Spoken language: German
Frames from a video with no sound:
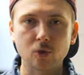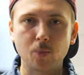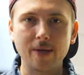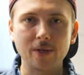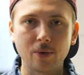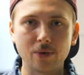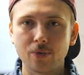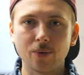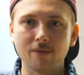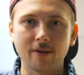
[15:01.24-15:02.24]
später oder
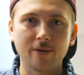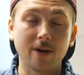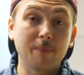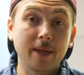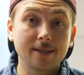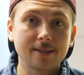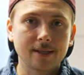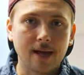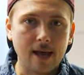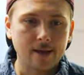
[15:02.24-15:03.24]
irgendwann oder am nächsten
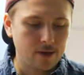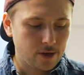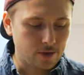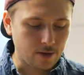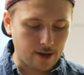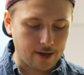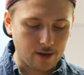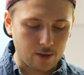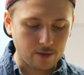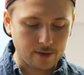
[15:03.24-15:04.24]
Tag noch
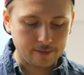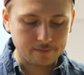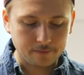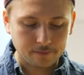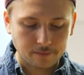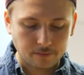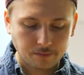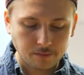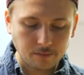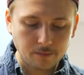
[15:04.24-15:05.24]
reinhauen kann.
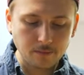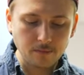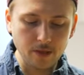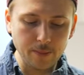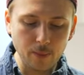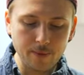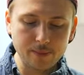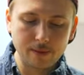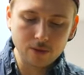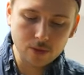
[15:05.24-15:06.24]
Ich probiere
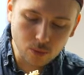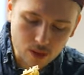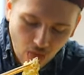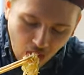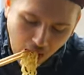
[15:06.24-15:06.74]
jetzt mal noch die Nudeln.